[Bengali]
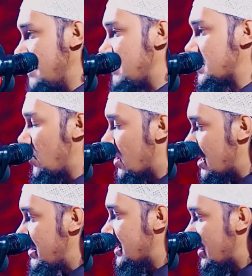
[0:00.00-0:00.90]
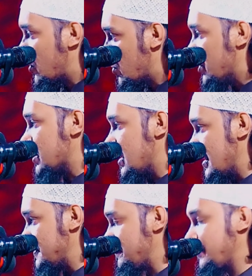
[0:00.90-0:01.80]
এই মাসের হক আমি আদায় করবো
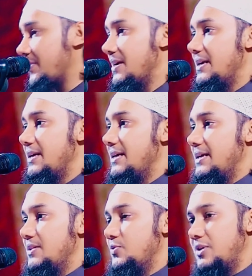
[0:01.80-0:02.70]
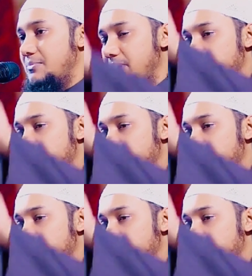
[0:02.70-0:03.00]
ইনশাআল্লাহ দুই